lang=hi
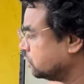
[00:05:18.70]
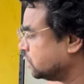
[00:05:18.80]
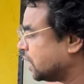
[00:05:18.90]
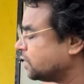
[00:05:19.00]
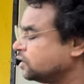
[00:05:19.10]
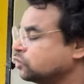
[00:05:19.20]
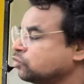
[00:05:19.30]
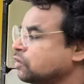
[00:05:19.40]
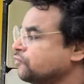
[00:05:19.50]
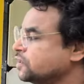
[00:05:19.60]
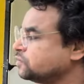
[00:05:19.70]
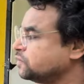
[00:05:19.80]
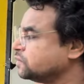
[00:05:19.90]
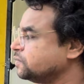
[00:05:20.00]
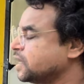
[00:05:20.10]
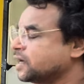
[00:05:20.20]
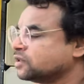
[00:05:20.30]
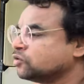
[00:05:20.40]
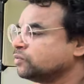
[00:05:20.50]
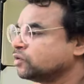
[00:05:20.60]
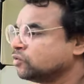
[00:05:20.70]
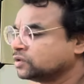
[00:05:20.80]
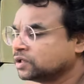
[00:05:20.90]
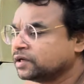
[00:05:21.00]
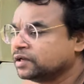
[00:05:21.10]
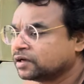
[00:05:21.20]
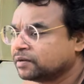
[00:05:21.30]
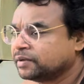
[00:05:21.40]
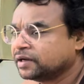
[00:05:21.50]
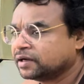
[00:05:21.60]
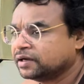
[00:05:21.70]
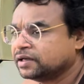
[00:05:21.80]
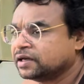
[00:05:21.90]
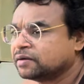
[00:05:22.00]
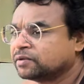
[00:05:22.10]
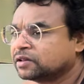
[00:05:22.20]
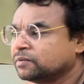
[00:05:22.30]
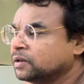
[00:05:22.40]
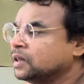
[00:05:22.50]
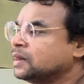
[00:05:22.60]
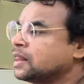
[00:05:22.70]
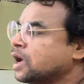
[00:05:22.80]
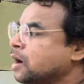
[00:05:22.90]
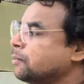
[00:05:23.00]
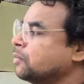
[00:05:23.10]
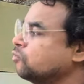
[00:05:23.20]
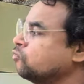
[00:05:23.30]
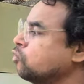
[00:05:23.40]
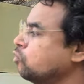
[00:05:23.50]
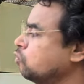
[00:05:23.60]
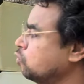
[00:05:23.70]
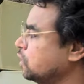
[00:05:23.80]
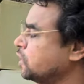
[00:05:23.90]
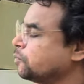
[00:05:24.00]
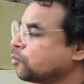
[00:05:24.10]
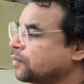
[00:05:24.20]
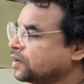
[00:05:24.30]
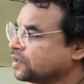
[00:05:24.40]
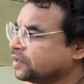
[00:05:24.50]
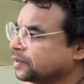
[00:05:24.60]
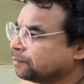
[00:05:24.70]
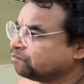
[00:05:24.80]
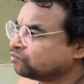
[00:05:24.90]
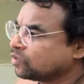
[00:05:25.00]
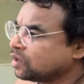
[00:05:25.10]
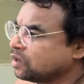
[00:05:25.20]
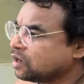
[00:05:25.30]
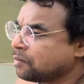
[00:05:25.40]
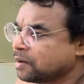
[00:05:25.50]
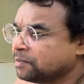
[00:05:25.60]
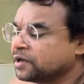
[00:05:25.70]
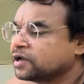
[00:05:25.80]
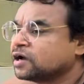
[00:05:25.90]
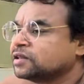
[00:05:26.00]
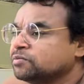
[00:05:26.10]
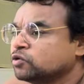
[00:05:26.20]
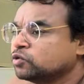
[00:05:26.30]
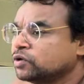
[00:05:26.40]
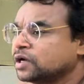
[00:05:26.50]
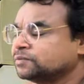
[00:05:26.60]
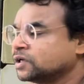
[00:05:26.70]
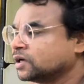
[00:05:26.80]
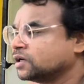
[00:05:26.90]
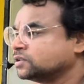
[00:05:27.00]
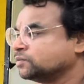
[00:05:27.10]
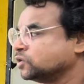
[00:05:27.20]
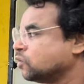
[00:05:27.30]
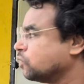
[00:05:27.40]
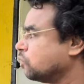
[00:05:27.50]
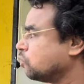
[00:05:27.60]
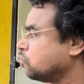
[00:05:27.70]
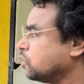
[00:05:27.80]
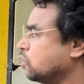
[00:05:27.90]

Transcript: जा रही थी तो उनका फेस वेस भी आया था तो मेरे को अच्छा नहीं लगा मैंने कहा नहीं यार मतलब हम वो उनकी प्रॉपर्टी है अब आप एक एक आदमी को थोड़ी आप जाकर के समझाओगे रोकोगे